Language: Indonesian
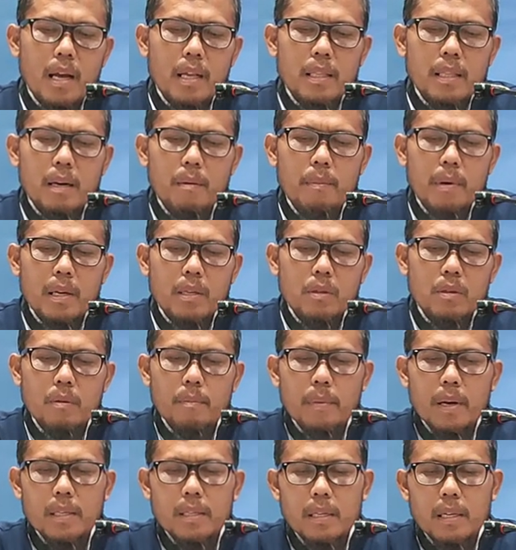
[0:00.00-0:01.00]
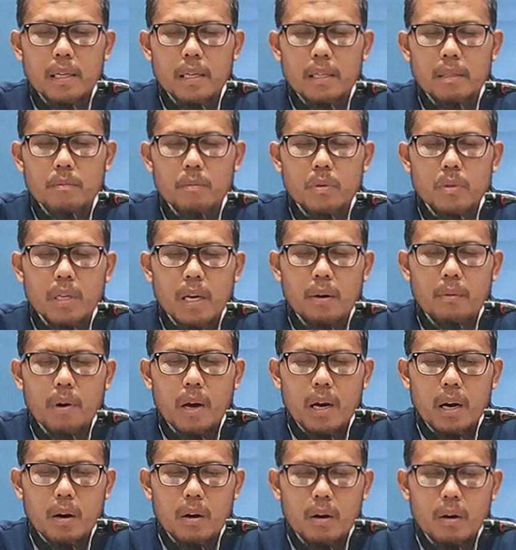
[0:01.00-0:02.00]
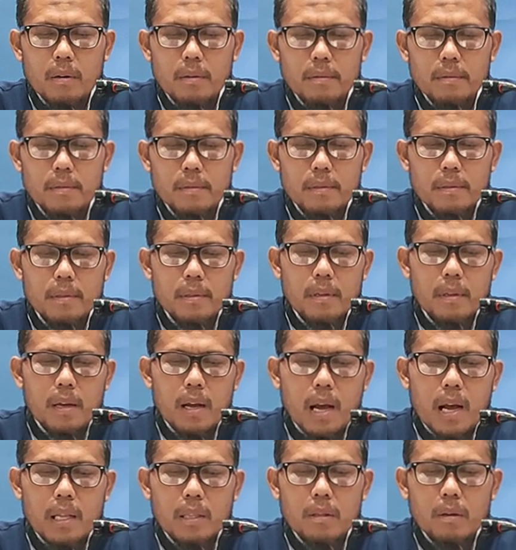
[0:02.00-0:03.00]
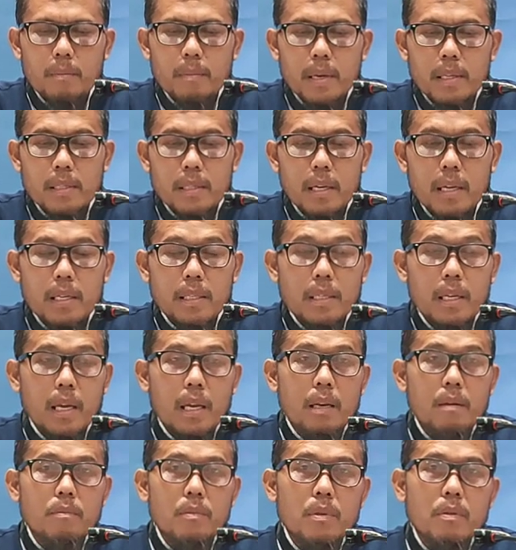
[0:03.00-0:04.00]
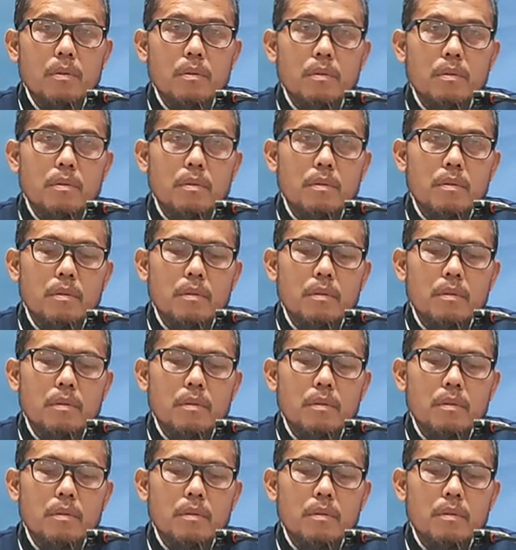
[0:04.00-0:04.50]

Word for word: ah, masuk majelis musyawarah atau majelis ilmu